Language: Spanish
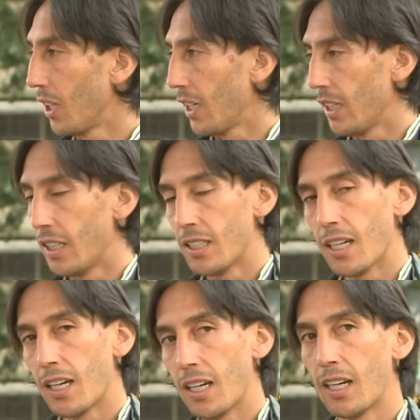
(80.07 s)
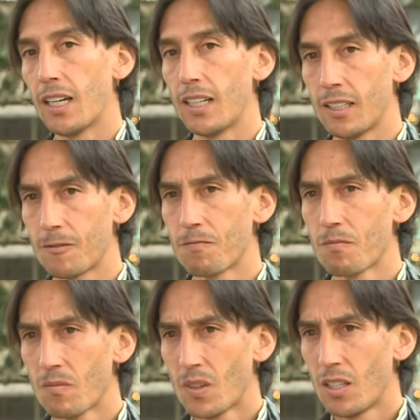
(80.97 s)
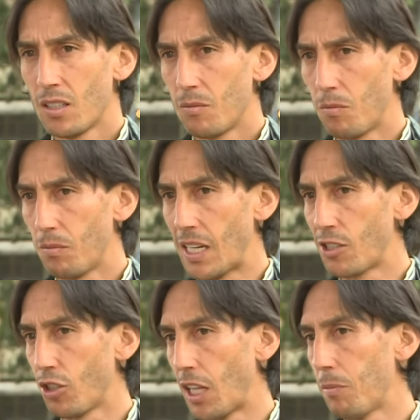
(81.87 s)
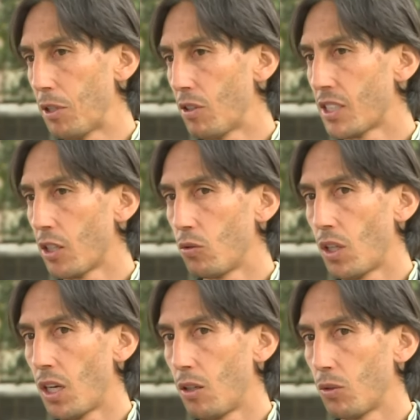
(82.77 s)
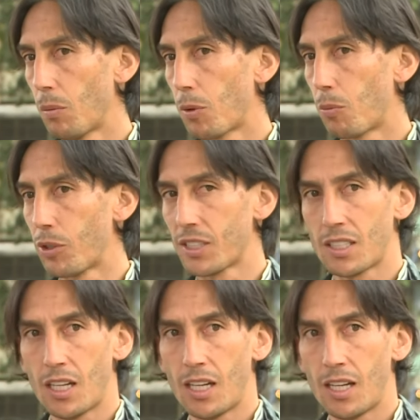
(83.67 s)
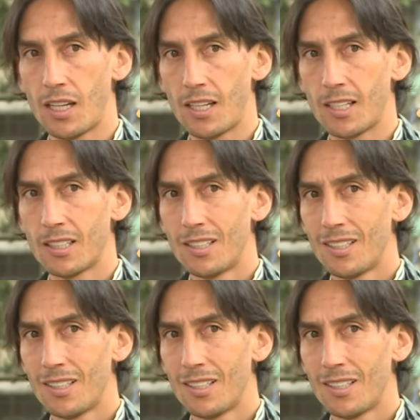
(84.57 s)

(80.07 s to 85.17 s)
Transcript: Ahí ya Nacional vino a hacer una, una propuesta